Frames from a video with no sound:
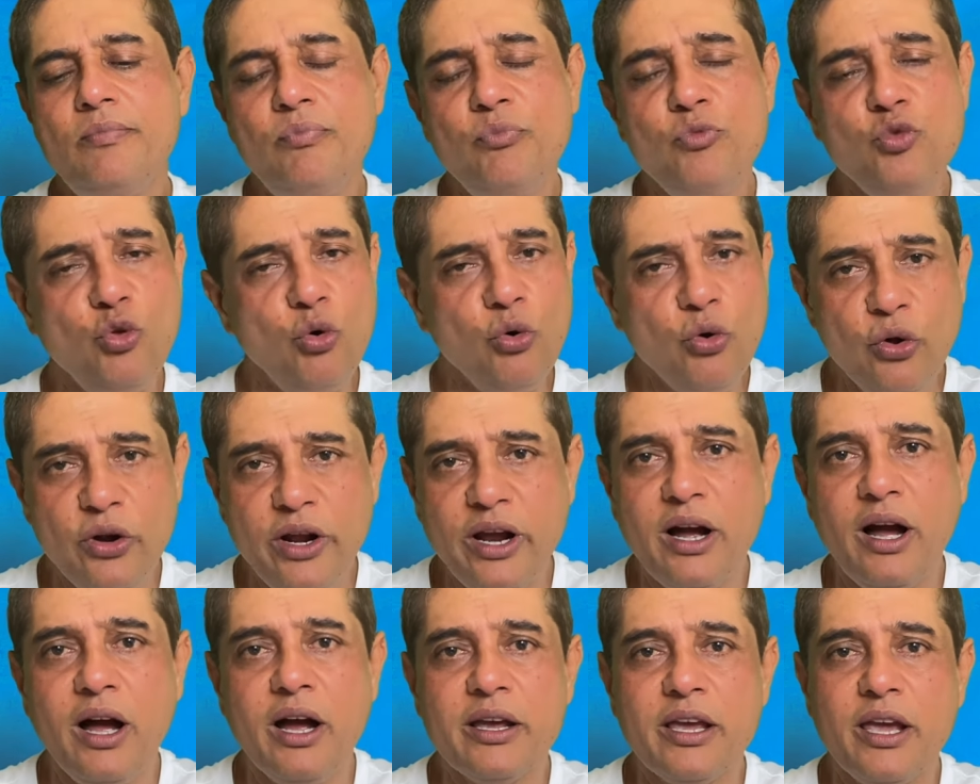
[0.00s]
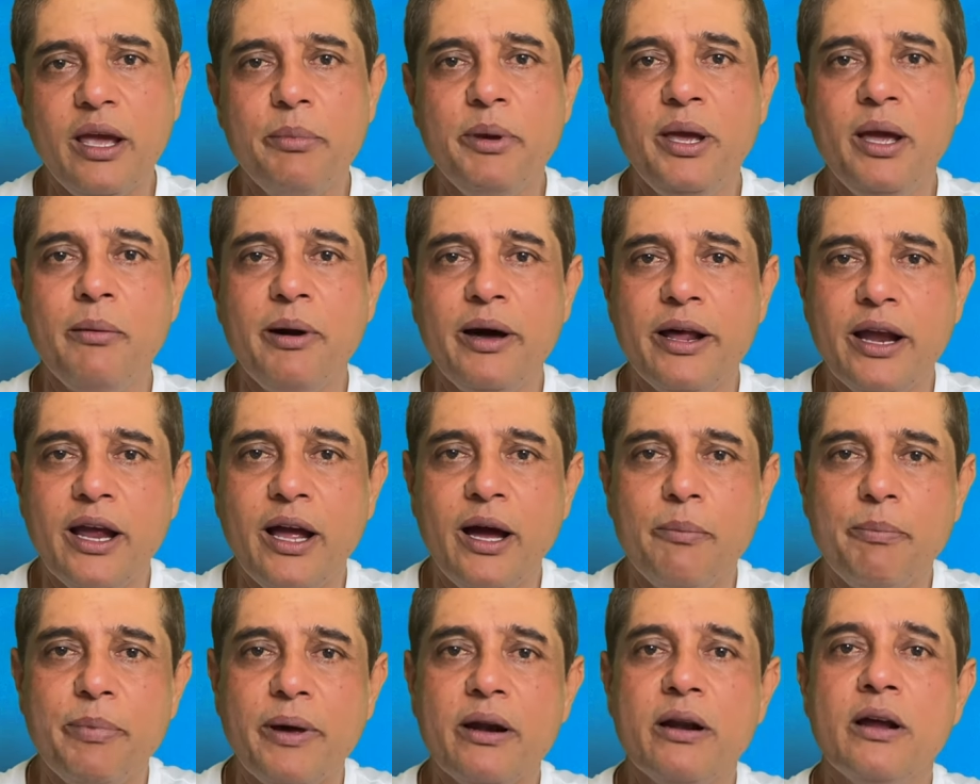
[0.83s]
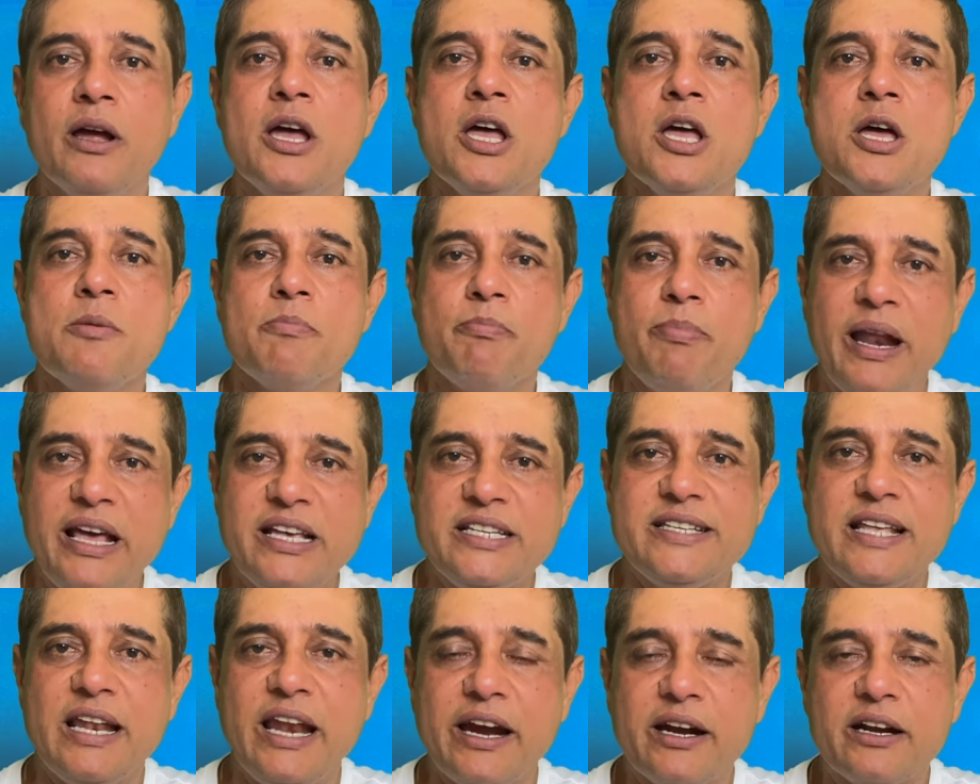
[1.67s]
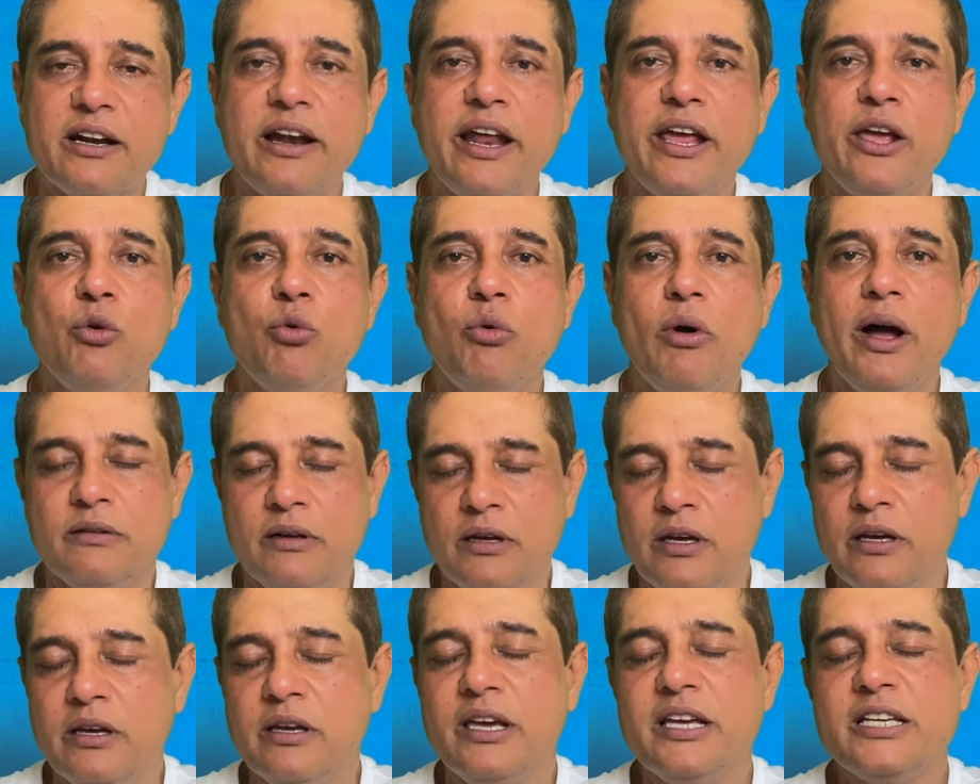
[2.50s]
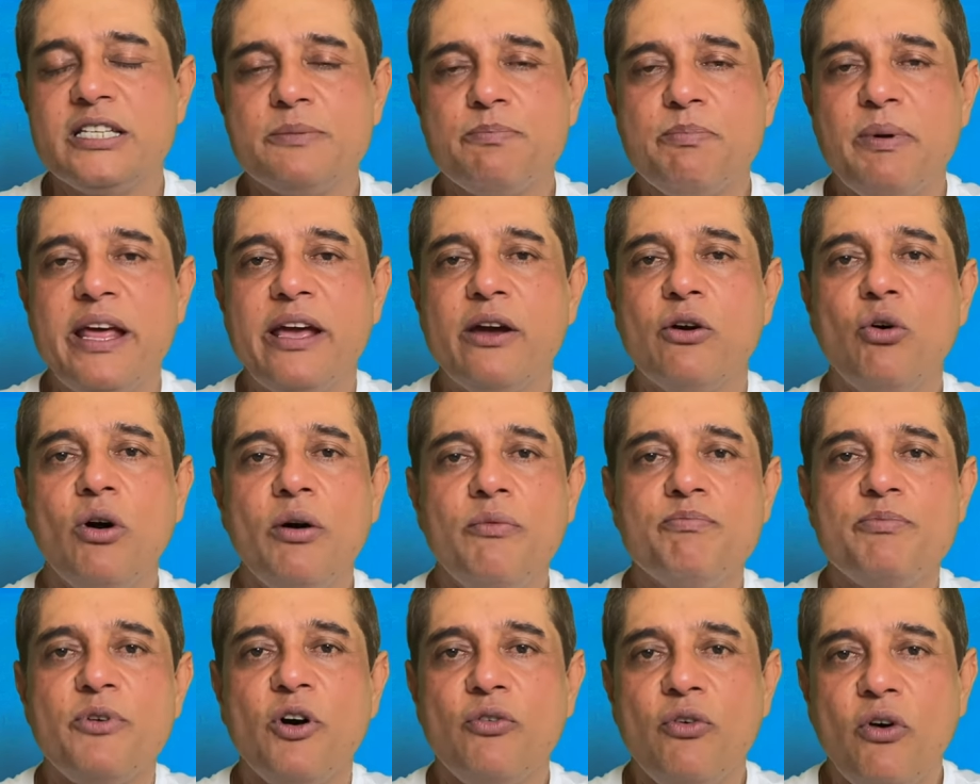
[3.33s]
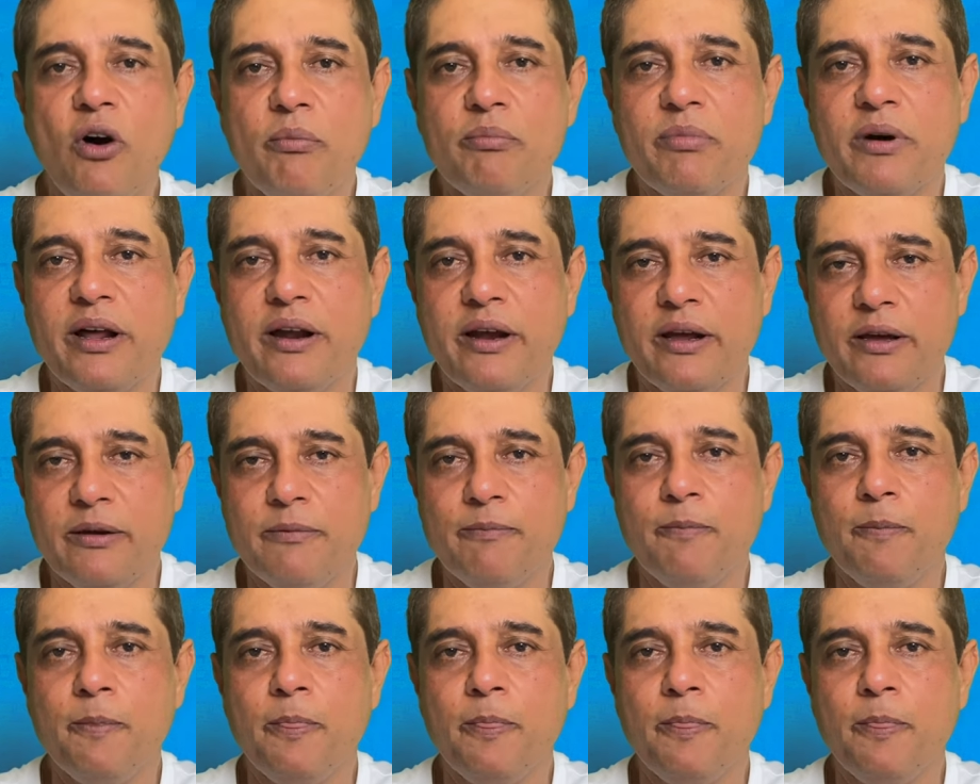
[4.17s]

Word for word: तो उन्होंने कहा कि अभी हमारे यहाँ पर प्ले सिलेक्ट नहीं हुआ है किस प्ले को हम परफॉर्म करेंगे